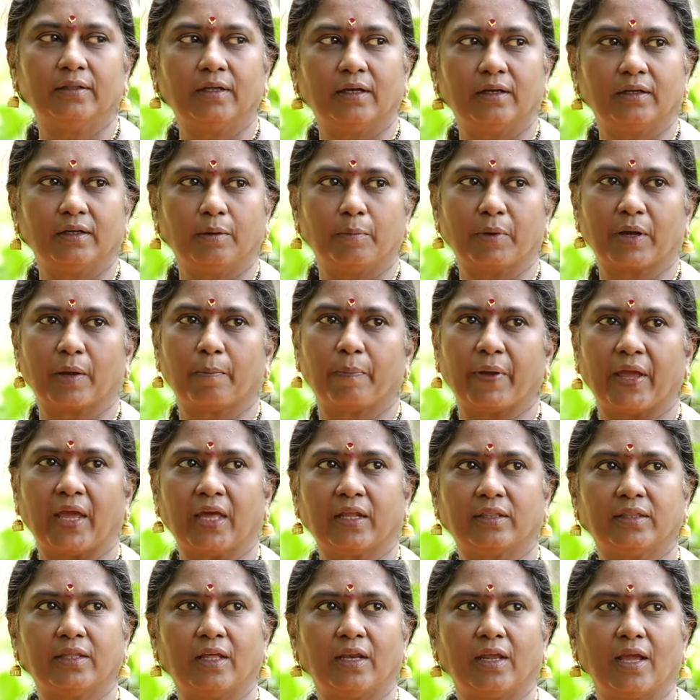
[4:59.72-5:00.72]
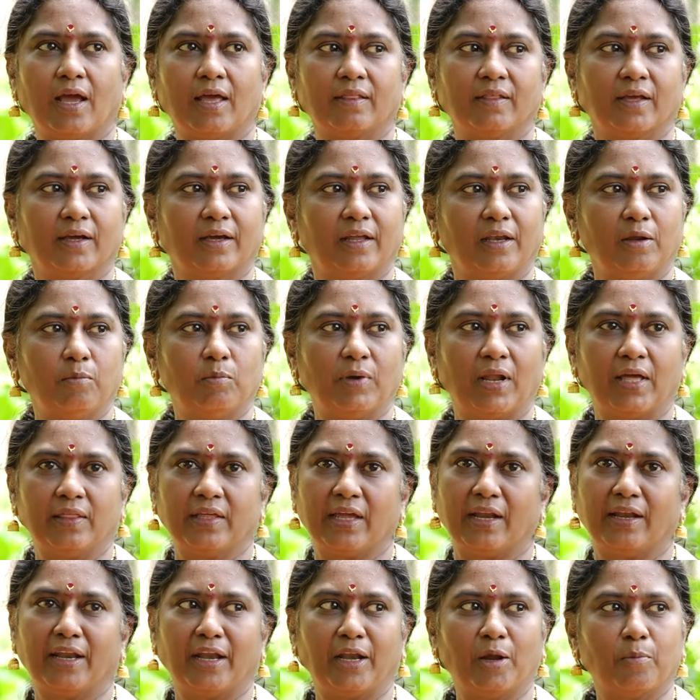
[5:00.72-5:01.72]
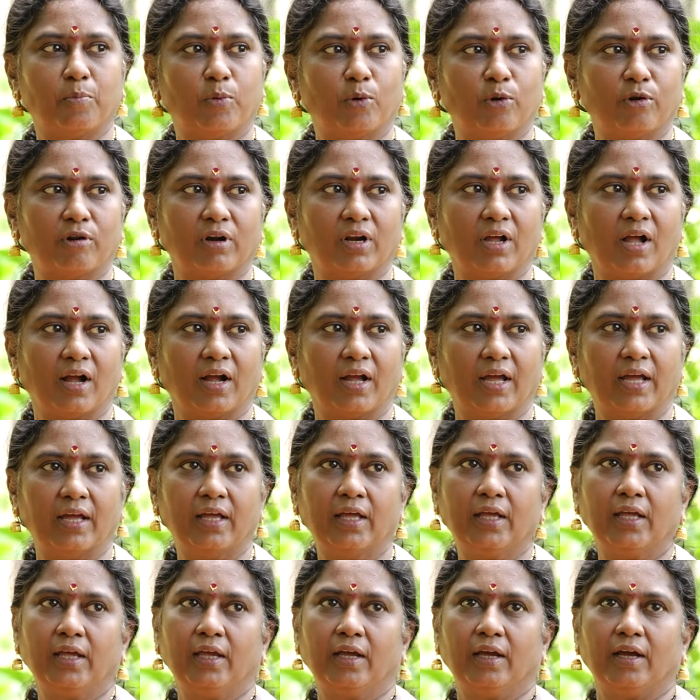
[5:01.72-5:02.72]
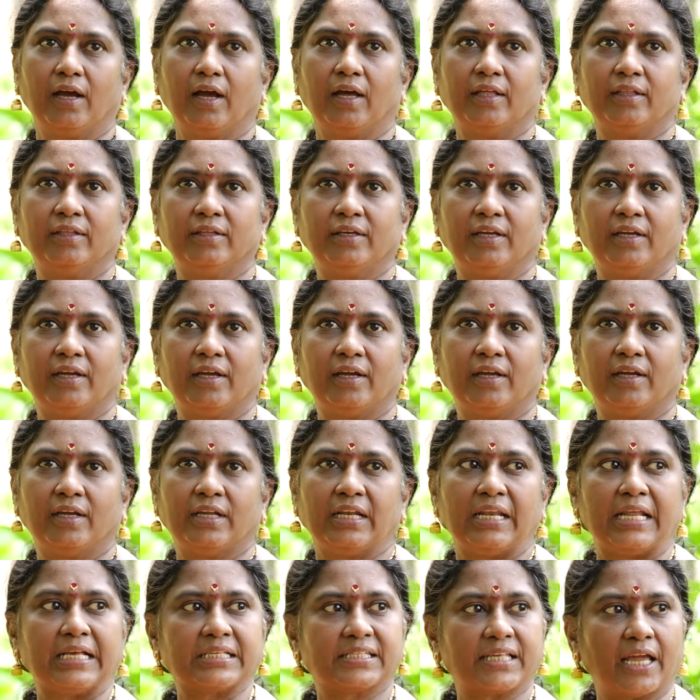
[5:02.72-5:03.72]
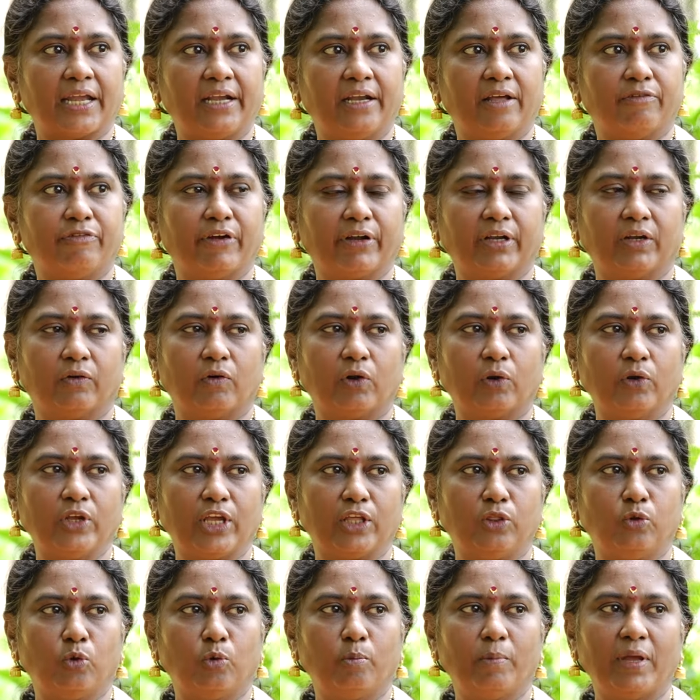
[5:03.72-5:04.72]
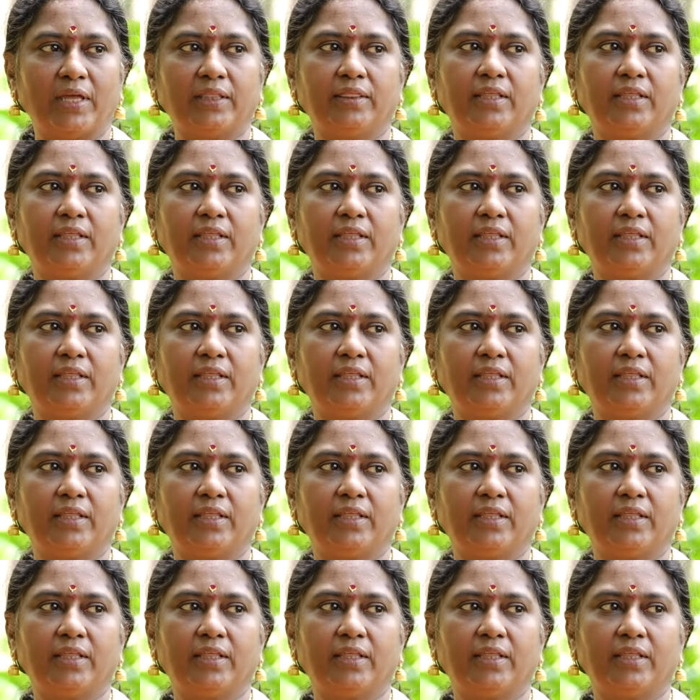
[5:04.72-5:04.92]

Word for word: அதான் நமக்கு பெயர் தெரியாத க்ரீம்ல அது என்னென்ன போட்டிருக்காங்க அது என்ன சைடு எஃபெக்ட் வரும் எதுவுமே